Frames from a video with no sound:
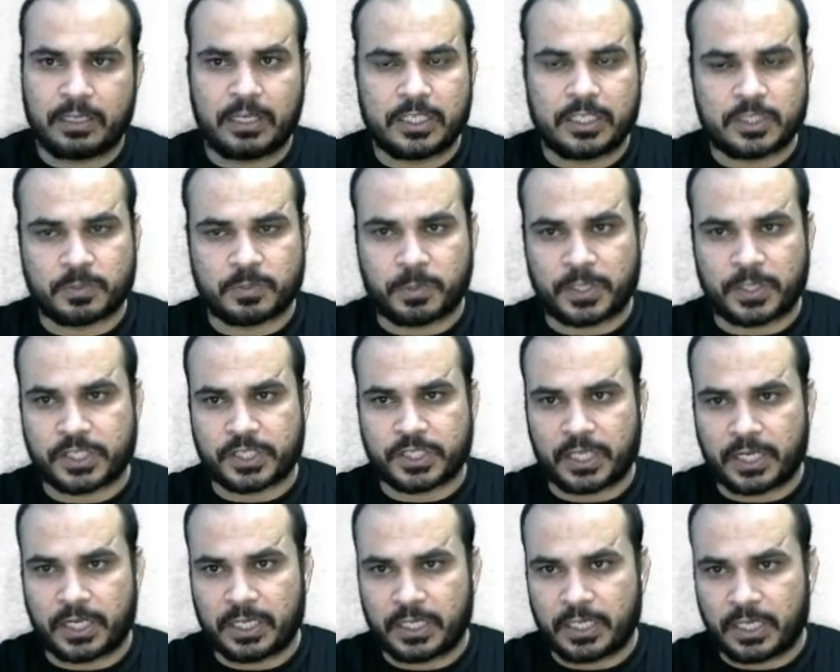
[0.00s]
स्पर्श
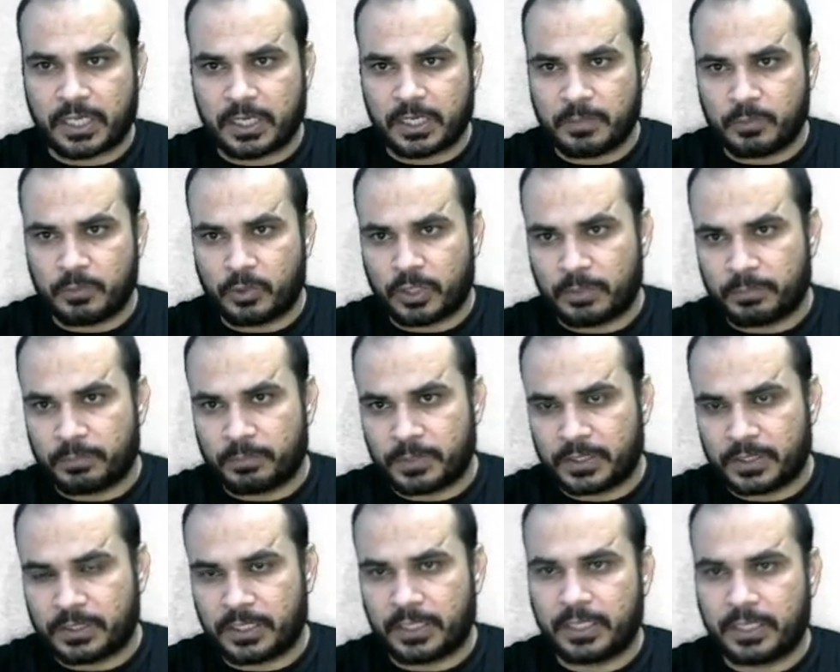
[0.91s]
करेगी यानी भूकंप भूकंपीय
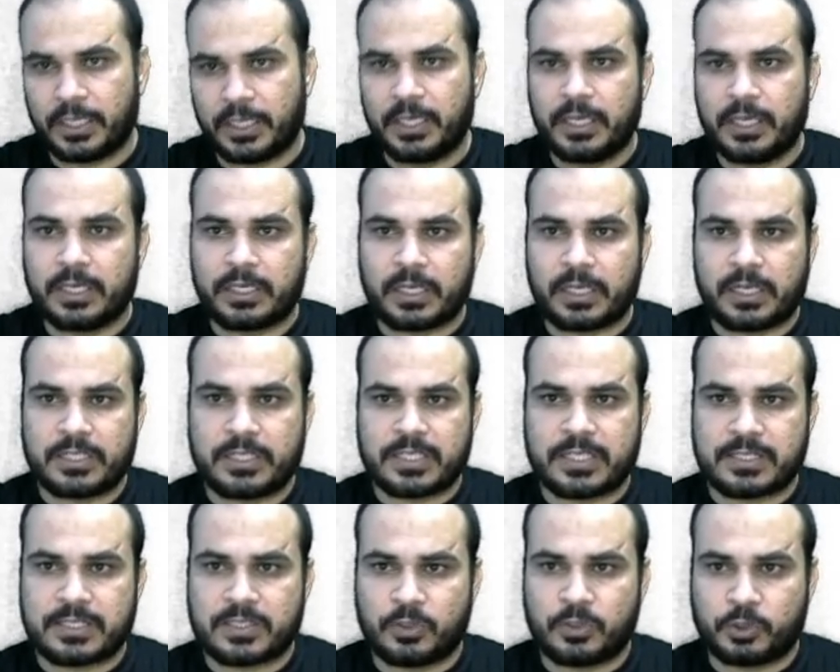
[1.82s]
तरह यानी
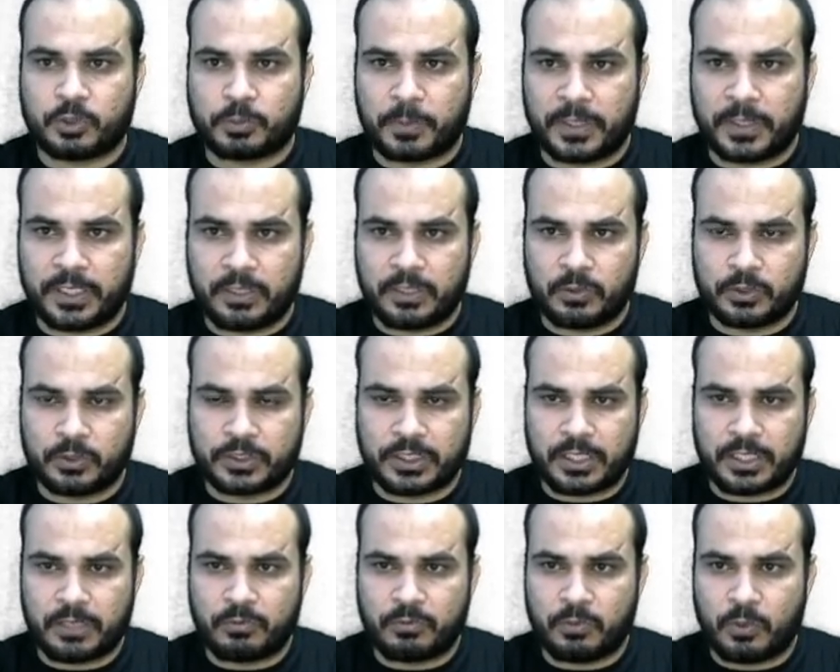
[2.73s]
जहाँ से उत्पन्न
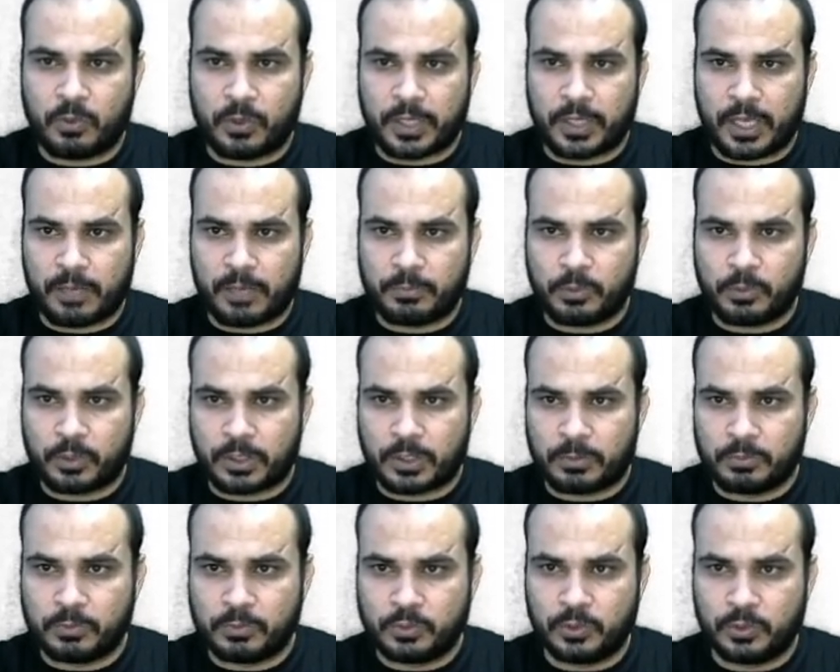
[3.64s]
होती है वो हो गया
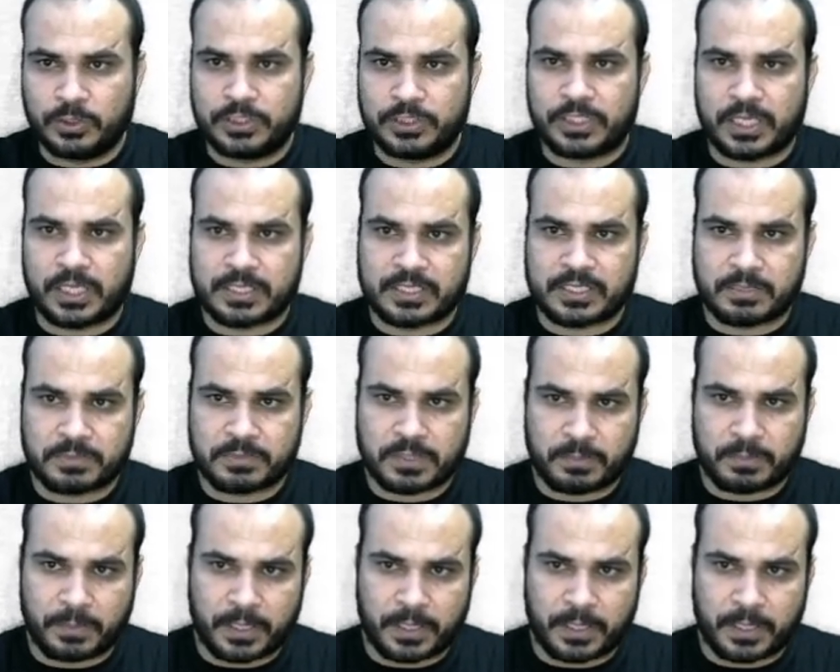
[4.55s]
भूकंप मूल जहाँ सबसे